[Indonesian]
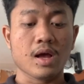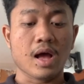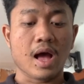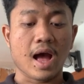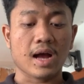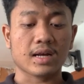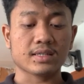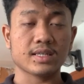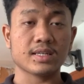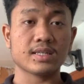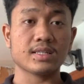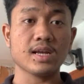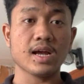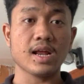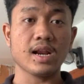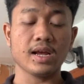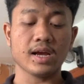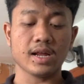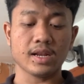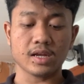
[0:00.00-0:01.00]
akses
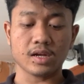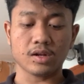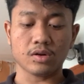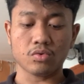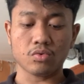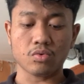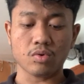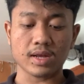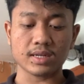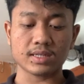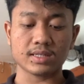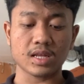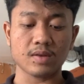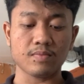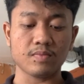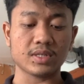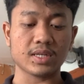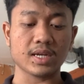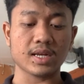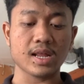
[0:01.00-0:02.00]
jaringan yang luas dan
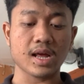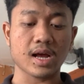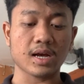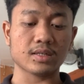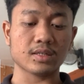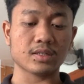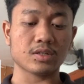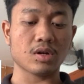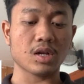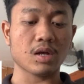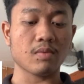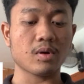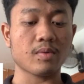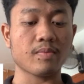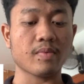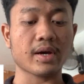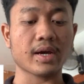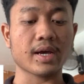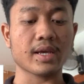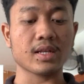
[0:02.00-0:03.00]
bisa diakses oleh
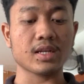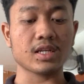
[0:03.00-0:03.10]
berbagai